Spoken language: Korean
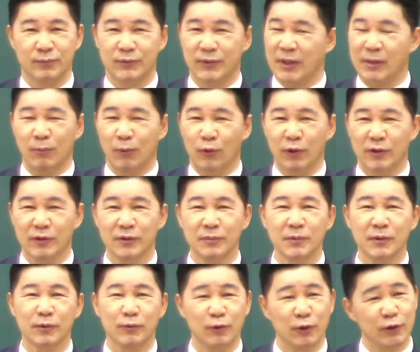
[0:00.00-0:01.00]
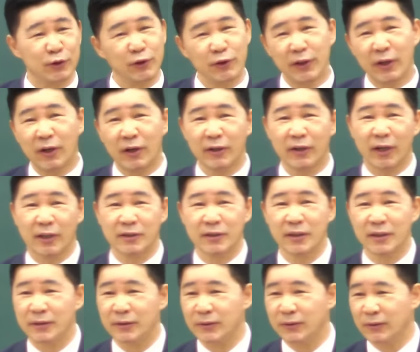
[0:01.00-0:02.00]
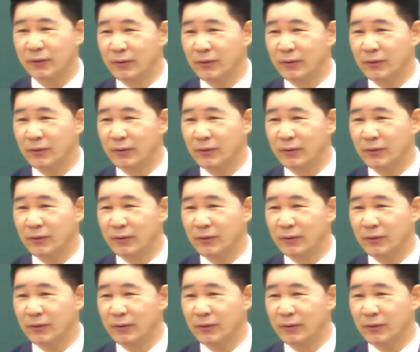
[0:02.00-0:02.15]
잘 몰랐습니다. 그걸 선택하는 게 아니잖아요.